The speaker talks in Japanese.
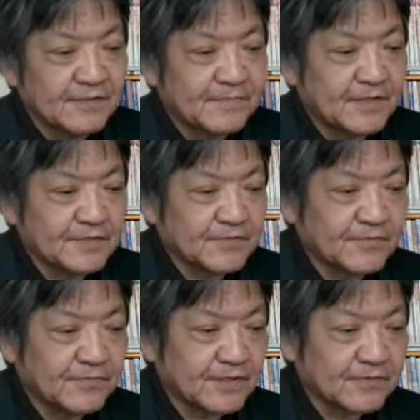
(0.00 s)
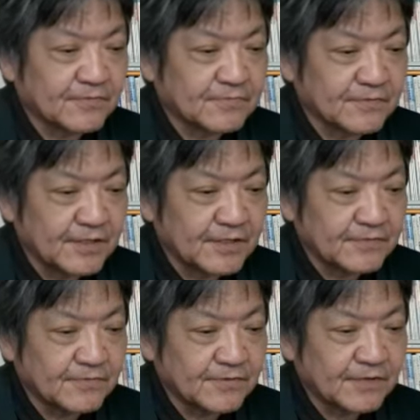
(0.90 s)
まあ、その他特に
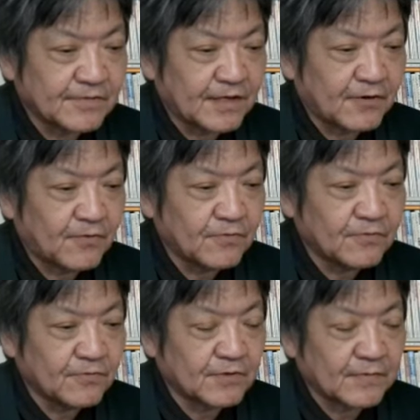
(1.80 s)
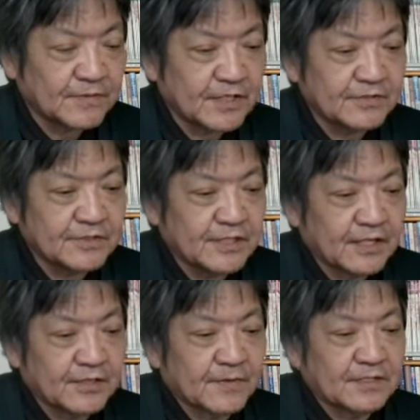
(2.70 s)
動きは、あ、香港がプラスに
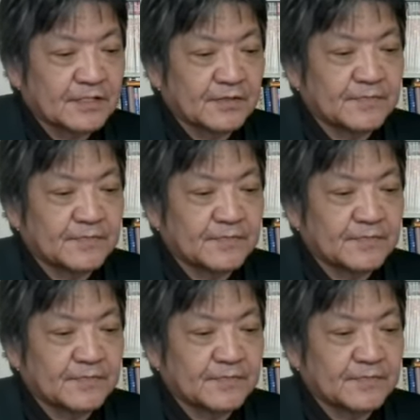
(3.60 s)
転じましたね。